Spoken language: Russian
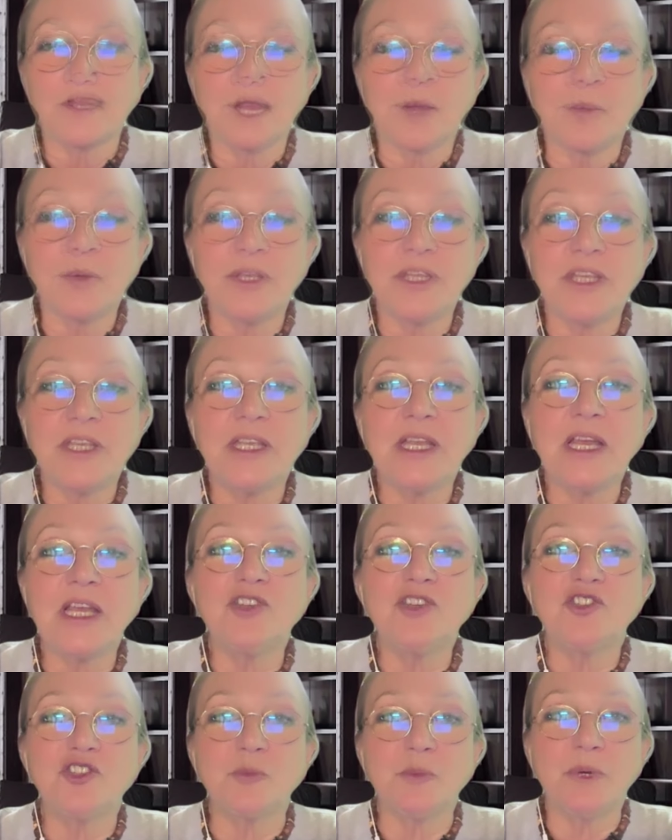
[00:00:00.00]

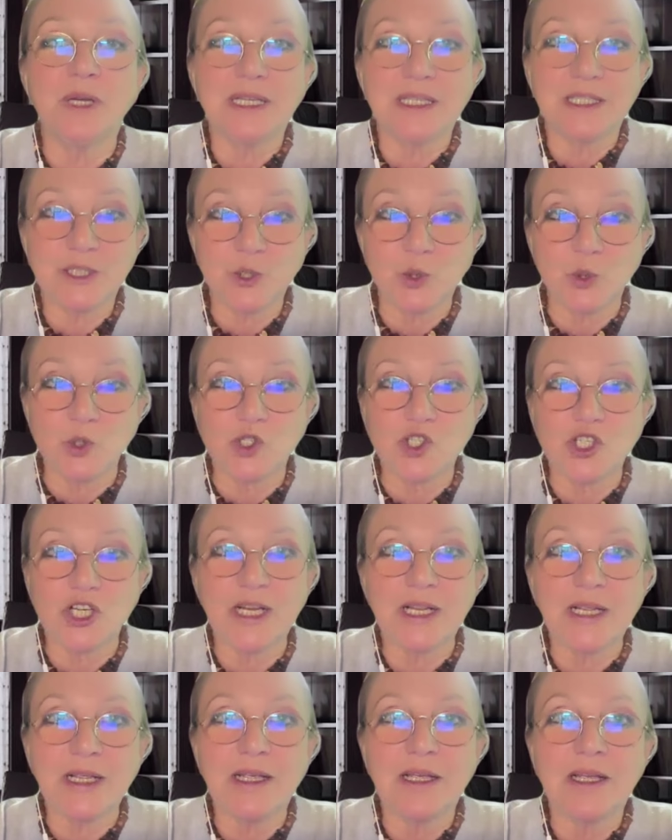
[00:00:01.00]
объединяющем
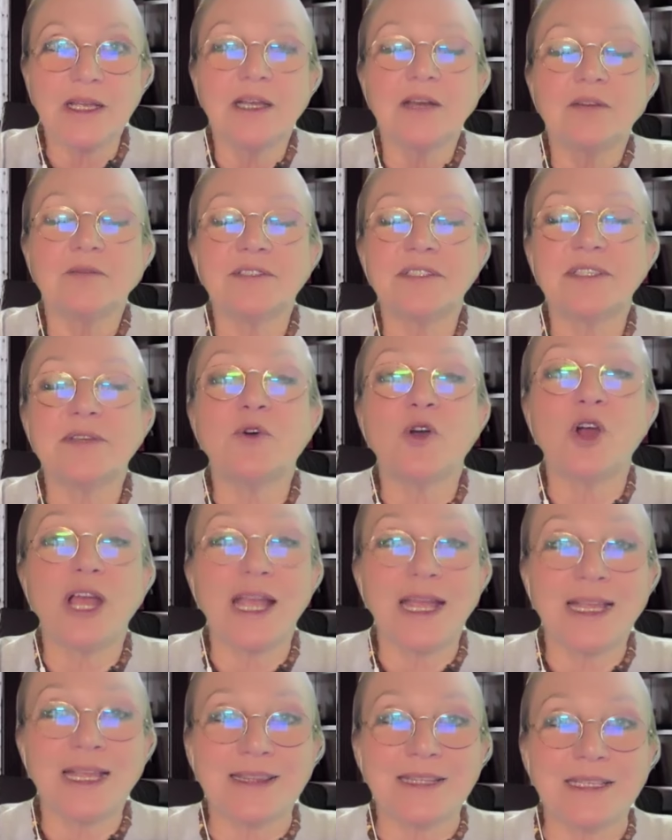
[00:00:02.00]
души всего
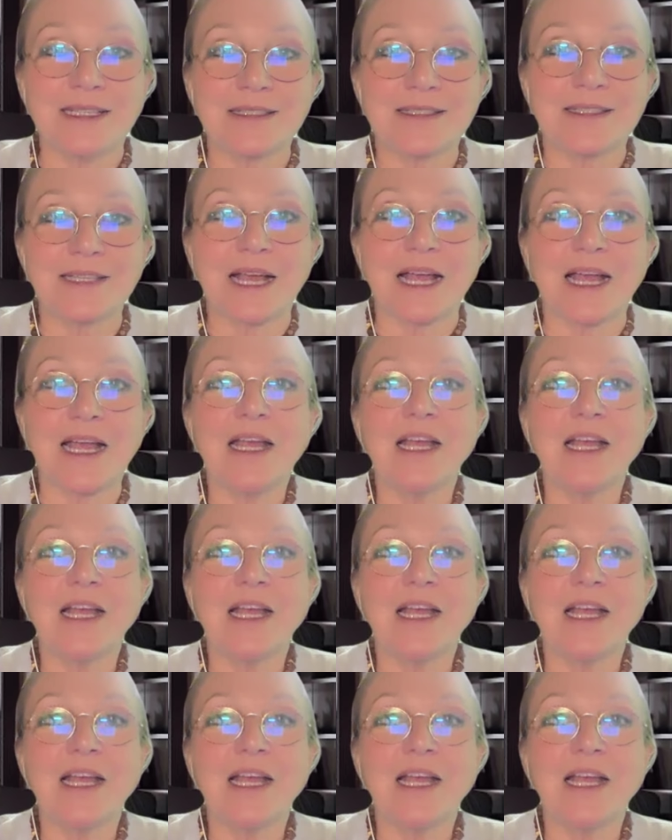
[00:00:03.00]
этноса